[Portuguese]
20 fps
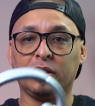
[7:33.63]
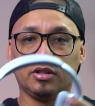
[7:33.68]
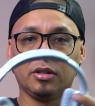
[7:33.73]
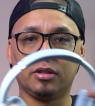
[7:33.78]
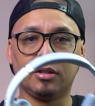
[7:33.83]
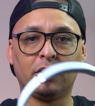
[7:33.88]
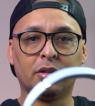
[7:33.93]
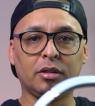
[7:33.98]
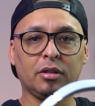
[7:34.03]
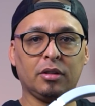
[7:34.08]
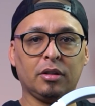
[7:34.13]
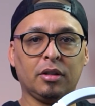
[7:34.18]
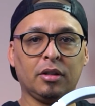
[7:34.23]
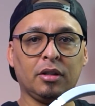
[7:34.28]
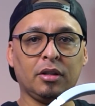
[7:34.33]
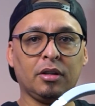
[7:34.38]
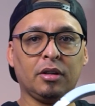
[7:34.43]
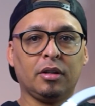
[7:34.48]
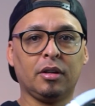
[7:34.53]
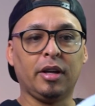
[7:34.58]
Parece de plástico.
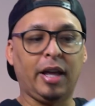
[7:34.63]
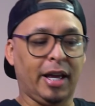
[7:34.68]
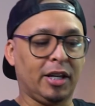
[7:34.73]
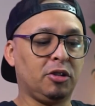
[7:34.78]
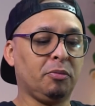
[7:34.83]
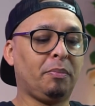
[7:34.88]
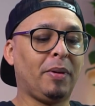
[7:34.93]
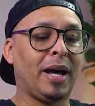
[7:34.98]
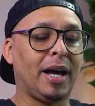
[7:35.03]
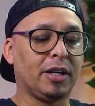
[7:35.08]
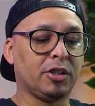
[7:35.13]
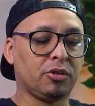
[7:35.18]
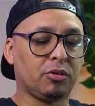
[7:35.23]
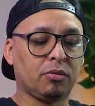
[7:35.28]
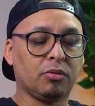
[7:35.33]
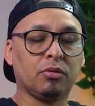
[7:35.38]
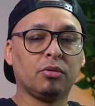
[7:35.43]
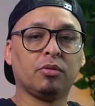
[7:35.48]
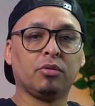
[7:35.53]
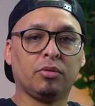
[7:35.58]
É de plástico.
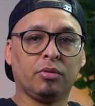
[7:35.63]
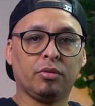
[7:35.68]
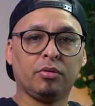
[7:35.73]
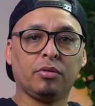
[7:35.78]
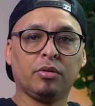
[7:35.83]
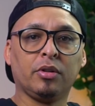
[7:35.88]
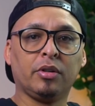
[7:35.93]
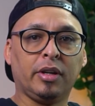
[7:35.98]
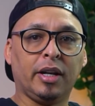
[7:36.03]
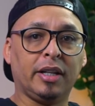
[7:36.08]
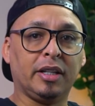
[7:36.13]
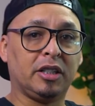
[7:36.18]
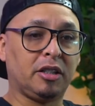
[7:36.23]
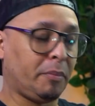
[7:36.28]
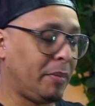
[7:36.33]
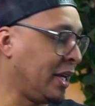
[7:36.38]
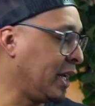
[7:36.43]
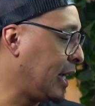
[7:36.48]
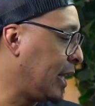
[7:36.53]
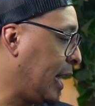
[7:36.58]
Ele deixa
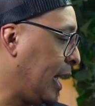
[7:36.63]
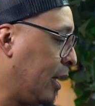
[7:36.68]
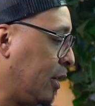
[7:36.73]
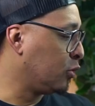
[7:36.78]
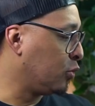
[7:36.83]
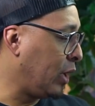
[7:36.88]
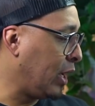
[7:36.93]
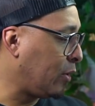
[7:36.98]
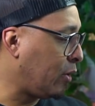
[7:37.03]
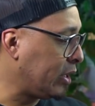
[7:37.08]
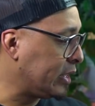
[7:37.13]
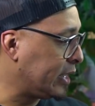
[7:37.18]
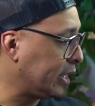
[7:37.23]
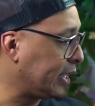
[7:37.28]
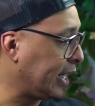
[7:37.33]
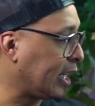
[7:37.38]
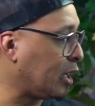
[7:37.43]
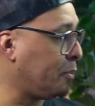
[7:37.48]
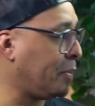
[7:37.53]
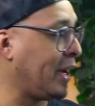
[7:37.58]
bem claro. Não é igual,
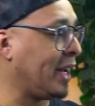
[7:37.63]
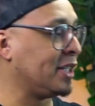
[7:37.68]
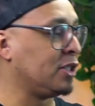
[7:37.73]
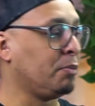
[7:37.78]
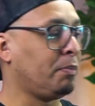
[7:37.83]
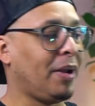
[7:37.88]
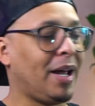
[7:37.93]
esse aqui parece de